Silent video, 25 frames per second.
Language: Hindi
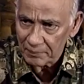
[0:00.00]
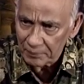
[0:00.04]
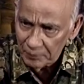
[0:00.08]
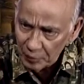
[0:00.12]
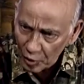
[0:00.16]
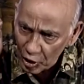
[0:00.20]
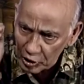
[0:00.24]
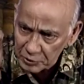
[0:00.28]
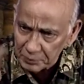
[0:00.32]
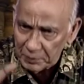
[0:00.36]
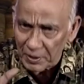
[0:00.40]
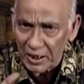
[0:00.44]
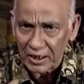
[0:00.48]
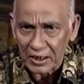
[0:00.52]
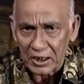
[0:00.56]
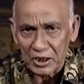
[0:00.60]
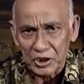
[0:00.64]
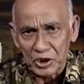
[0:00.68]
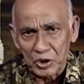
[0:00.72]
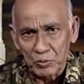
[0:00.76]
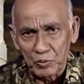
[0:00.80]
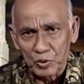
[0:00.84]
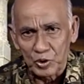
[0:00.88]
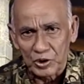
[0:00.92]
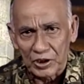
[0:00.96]
बहुत बड़ा
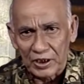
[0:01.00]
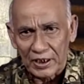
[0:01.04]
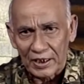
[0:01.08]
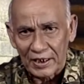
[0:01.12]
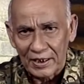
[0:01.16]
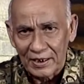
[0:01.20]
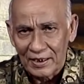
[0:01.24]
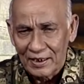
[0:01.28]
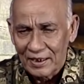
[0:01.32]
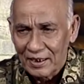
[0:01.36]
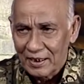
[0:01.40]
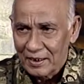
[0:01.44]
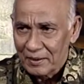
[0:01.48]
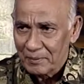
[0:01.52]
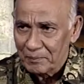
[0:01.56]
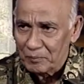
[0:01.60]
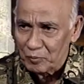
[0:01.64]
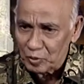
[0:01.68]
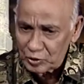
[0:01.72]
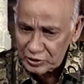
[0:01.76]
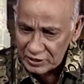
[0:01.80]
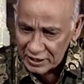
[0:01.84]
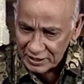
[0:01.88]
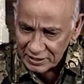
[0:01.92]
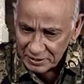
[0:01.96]
कंट्रीब्यूशन है
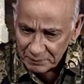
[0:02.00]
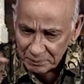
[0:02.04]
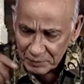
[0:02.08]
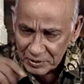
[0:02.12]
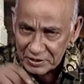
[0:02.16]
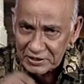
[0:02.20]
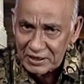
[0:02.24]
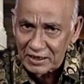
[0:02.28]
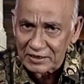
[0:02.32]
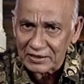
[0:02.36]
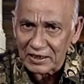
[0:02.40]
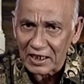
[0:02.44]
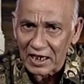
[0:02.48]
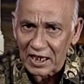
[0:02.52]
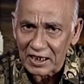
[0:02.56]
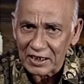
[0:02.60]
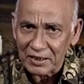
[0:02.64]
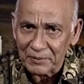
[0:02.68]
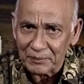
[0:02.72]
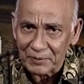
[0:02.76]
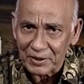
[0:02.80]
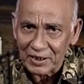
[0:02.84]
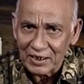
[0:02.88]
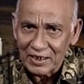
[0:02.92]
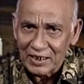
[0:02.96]
मुझे ये पिक्चर दिलाने
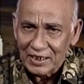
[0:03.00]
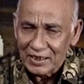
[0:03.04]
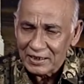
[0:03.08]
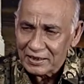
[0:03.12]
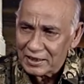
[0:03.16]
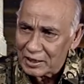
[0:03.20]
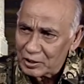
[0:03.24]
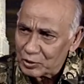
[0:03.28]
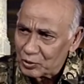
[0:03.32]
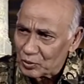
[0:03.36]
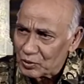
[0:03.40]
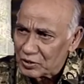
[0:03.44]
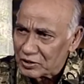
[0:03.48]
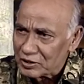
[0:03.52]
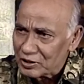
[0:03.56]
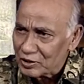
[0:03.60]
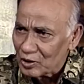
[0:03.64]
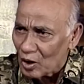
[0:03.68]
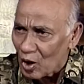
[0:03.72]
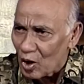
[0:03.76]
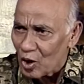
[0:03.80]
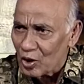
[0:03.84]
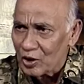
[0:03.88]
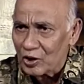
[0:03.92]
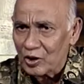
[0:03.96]
में नहीं तो किसी
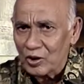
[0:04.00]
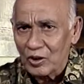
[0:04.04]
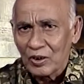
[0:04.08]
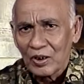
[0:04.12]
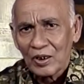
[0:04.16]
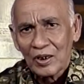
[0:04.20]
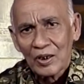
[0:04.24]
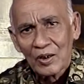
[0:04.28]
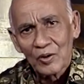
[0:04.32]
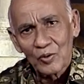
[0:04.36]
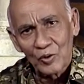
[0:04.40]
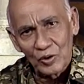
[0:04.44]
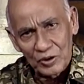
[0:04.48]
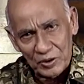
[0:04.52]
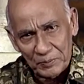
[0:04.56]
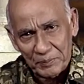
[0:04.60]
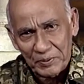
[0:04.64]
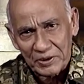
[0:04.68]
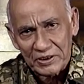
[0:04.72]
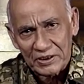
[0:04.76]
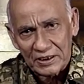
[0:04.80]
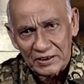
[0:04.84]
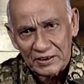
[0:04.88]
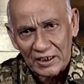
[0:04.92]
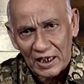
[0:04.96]
और को ये
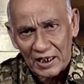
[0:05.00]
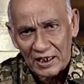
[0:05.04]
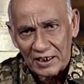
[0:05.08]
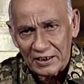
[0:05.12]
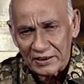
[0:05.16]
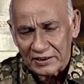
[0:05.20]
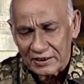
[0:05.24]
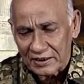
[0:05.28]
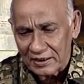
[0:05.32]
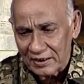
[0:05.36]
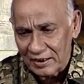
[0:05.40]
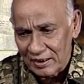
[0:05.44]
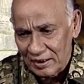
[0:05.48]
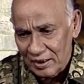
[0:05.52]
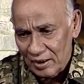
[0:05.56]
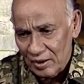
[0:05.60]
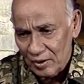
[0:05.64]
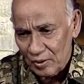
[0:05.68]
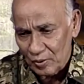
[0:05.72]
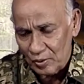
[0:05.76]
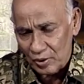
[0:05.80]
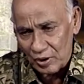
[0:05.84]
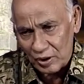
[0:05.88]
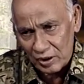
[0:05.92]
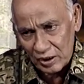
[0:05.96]
पिक्चर जा रही थी
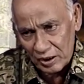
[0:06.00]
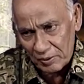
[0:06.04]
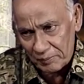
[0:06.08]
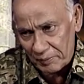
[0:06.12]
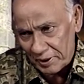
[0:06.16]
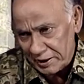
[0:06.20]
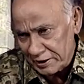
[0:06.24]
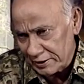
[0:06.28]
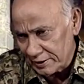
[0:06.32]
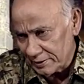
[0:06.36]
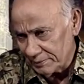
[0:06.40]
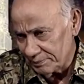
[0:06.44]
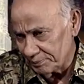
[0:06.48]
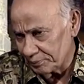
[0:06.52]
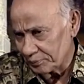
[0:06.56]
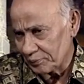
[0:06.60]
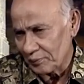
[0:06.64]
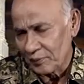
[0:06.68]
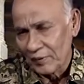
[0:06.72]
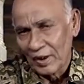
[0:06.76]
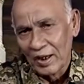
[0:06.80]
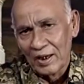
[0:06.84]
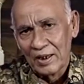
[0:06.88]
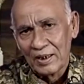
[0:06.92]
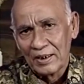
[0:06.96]
उन्होंने कहा भाई
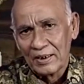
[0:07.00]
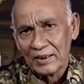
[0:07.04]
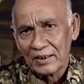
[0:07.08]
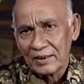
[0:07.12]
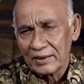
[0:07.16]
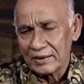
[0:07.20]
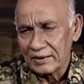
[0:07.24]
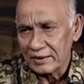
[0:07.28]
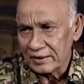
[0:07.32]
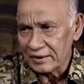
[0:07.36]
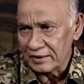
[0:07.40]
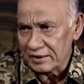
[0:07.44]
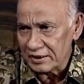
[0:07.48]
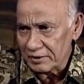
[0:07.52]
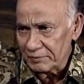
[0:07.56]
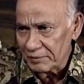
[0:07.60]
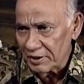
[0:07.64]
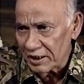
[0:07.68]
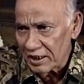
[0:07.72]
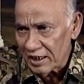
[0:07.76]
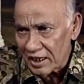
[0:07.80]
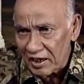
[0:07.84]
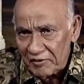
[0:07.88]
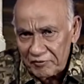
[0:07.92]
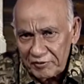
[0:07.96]
इंदिवर
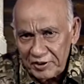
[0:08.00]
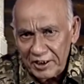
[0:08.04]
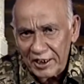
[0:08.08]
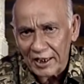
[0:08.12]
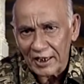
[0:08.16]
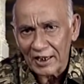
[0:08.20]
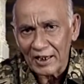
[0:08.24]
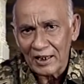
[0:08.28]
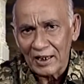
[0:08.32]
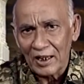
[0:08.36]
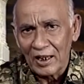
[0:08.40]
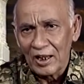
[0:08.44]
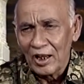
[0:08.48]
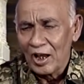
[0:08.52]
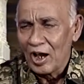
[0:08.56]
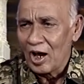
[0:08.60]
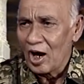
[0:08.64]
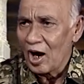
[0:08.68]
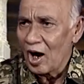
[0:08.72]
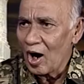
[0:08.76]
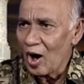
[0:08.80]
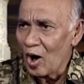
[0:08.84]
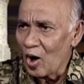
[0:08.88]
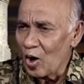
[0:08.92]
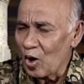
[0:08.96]
कवि है
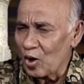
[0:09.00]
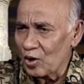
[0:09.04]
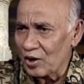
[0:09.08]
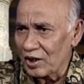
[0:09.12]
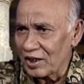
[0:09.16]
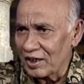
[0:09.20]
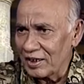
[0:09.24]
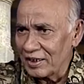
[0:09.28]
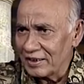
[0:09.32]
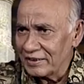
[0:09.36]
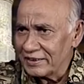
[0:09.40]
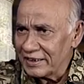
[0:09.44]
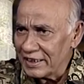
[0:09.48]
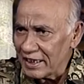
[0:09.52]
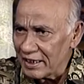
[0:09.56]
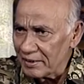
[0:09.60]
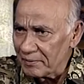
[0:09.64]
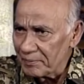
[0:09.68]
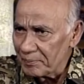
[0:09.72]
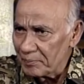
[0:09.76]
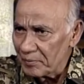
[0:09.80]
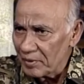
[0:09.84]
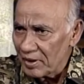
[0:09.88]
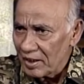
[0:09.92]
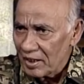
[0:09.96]
और ये
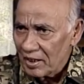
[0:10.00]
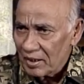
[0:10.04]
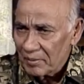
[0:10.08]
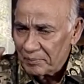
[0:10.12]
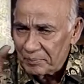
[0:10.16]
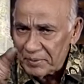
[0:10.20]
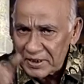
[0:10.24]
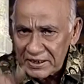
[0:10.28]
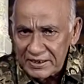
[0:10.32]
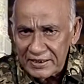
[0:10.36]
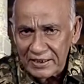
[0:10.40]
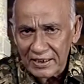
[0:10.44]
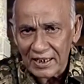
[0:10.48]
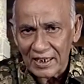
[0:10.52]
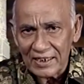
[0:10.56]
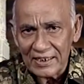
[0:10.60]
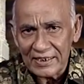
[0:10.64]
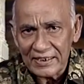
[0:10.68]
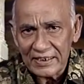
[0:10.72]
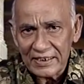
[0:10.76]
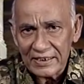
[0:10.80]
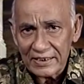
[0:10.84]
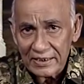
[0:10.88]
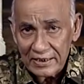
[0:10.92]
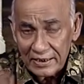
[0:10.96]

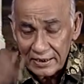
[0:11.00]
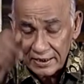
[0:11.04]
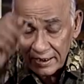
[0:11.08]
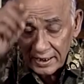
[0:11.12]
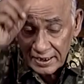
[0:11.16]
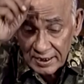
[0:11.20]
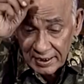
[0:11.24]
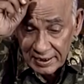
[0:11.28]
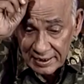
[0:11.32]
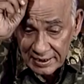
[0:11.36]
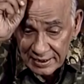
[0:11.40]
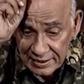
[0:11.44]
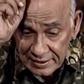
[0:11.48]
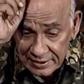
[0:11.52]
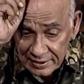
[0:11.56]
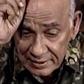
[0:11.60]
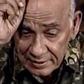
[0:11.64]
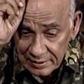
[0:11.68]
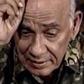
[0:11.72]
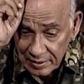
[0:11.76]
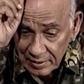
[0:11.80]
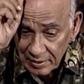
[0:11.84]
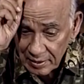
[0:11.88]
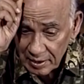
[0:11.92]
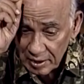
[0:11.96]
बेसिकली इस
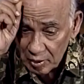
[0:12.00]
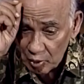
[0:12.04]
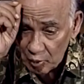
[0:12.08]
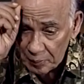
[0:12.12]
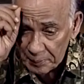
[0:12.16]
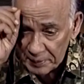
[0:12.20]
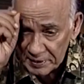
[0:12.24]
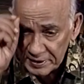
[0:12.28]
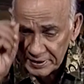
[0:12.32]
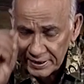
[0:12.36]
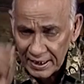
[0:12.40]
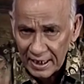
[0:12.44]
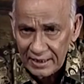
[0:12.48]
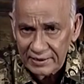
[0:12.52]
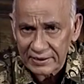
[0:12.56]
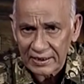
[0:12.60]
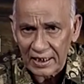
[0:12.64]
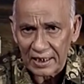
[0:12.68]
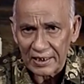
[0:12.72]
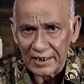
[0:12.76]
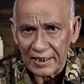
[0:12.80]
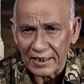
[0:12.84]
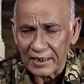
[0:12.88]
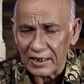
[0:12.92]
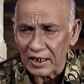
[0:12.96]
उपन्यास का
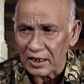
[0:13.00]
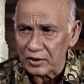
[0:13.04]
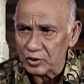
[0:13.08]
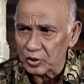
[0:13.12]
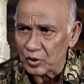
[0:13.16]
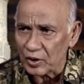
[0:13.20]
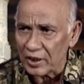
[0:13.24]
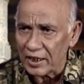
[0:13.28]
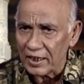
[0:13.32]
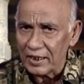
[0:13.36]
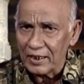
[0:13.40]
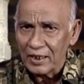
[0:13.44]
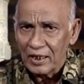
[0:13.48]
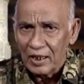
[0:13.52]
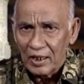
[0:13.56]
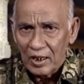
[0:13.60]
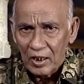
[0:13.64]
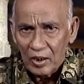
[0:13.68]
लेखक जो है